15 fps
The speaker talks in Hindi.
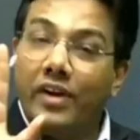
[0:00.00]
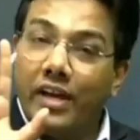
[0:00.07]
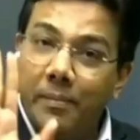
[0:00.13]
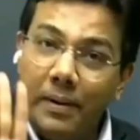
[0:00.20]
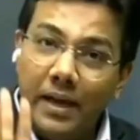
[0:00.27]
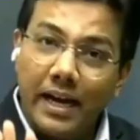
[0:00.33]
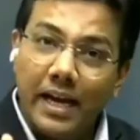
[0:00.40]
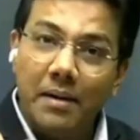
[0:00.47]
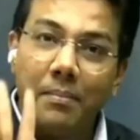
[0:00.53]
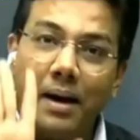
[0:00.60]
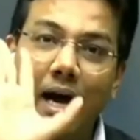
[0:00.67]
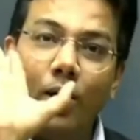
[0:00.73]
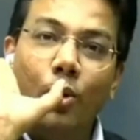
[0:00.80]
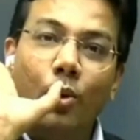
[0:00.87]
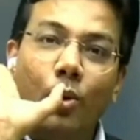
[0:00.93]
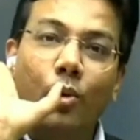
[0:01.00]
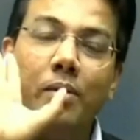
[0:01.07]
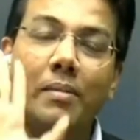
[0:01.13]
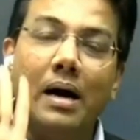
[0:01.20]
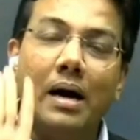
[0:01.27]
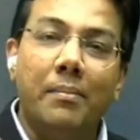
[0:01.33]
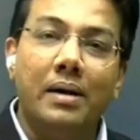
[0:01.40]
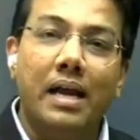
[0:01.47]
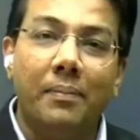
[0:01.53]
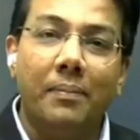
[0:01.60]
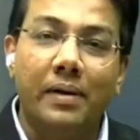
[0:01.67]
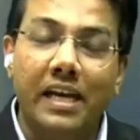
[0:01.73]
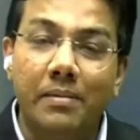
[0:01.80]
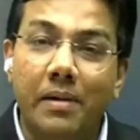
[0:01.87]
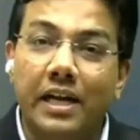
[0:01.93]
फिर भी अगर मान लो कोई मामला
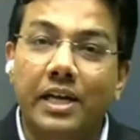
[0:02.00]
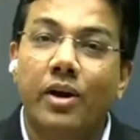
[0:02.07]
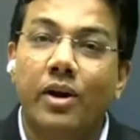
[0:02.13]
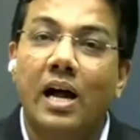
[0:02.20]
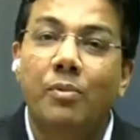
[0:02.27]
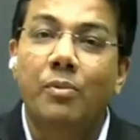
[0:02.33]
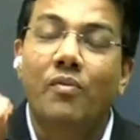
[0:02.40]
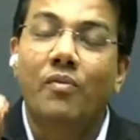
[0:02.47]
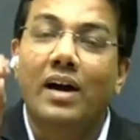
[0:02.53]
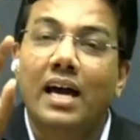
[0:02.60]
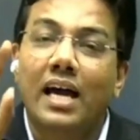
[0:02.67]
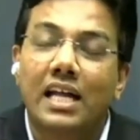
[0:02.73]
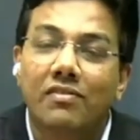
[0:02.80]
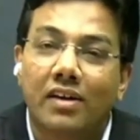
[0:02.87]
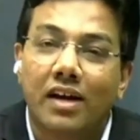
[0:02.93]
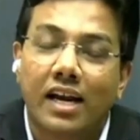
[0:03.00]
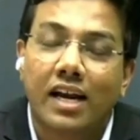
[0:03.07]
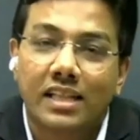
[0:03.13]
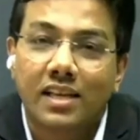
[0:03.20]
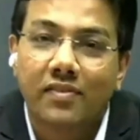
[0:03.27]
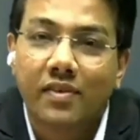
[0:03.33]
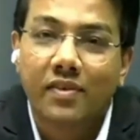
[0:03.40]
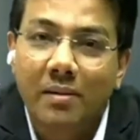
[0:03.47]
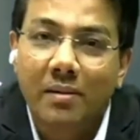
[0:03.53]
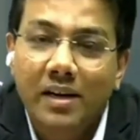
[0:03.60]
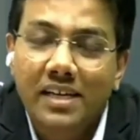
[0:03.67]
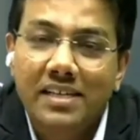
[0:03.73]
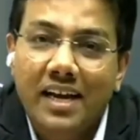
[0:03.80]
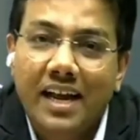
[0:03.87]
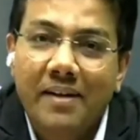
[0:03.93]
आपके नहीं बैठे और आपको वकालत वकालत की फील्ड में
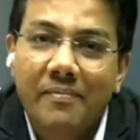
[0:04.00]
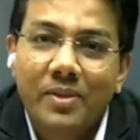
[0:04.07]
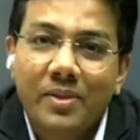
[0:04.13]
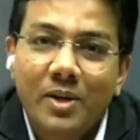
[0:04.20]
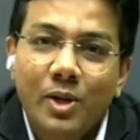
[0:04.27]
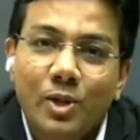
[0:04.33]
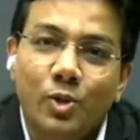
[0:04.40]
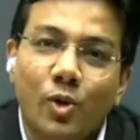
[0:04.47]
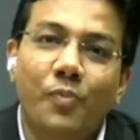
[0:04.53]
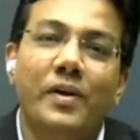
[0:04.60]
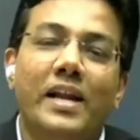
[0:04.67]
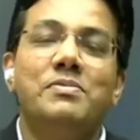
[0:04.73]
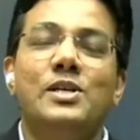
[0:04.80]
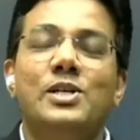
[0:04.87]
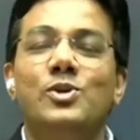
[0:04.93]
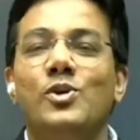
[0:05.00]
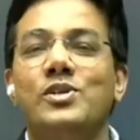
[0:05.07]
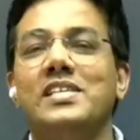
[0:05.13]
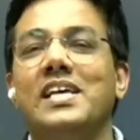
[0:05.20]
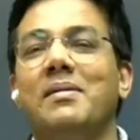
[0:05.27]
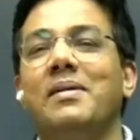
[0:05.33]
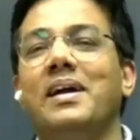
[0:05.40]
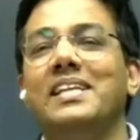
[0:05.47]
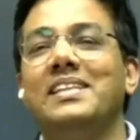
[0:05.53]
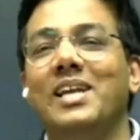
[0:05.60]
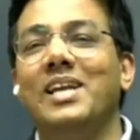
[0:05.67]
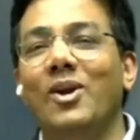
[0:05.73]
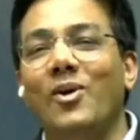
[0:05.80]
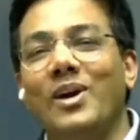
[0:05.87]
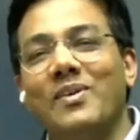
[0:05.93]
नहीं जाना है तो फिर आप संजोग से हमारी
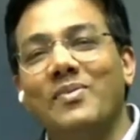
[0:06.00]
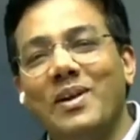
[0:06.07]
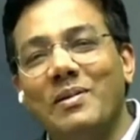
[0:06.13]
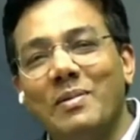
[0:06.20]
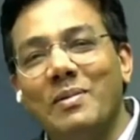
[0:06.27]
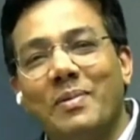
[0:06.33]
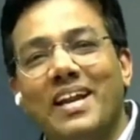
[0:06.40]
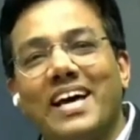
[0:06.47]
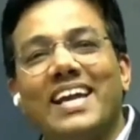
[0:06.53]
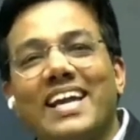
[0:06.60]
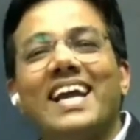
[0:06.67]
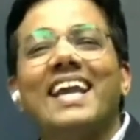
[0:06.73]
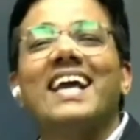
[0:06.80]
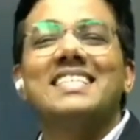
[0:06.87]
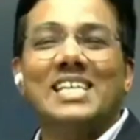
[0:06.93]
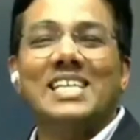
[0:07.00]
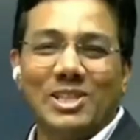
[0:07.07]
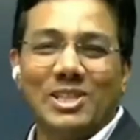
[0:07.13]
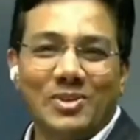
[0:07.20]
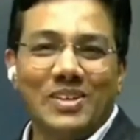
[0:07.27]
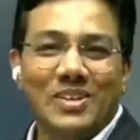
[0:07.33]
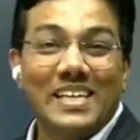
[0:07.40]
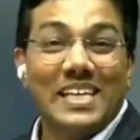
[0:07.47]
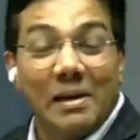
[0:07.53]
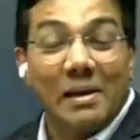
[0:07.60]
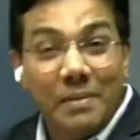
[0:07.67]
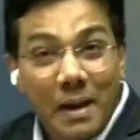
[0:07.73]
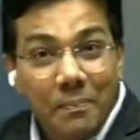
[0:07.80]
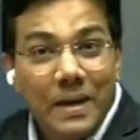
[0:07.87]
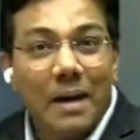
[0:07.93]
तरह तो लॉ के फील्ड में पढ़ाने के लिए आ सकते हो ये
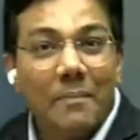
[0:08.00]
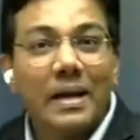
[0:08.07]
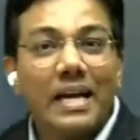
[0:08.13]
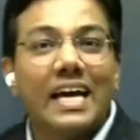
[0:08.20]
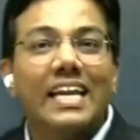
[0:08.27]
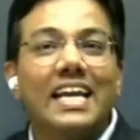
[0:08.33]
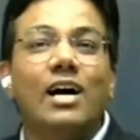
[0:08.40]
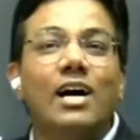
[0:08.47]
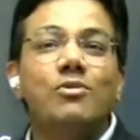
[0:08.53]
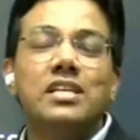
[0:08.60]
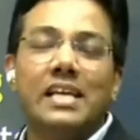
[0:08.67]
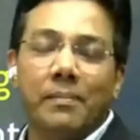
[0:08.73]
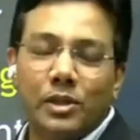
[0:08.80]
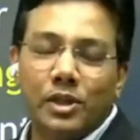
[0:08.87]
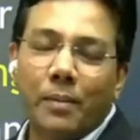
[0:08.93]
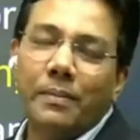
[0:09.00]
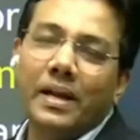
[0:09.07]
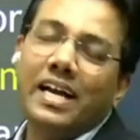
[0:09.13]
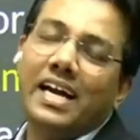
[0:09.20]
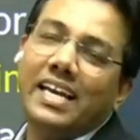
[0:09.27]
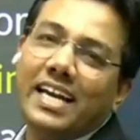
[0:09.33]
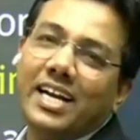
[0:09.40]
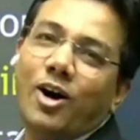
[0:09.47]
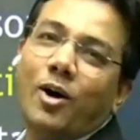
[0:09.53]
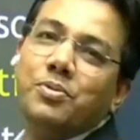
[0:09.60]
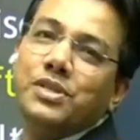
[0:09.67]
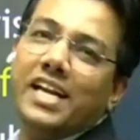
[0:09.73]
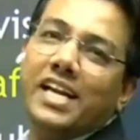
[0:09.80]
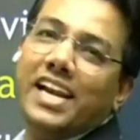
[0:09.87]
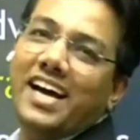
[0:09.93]
भी अपने आप में करियर का ये भी तो अपना करियर का
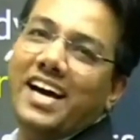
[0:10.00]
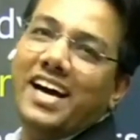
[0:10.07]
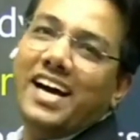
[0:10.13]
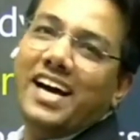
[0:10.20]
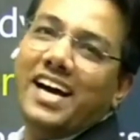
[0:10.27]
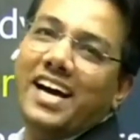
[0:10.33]
ऑप्शन है ना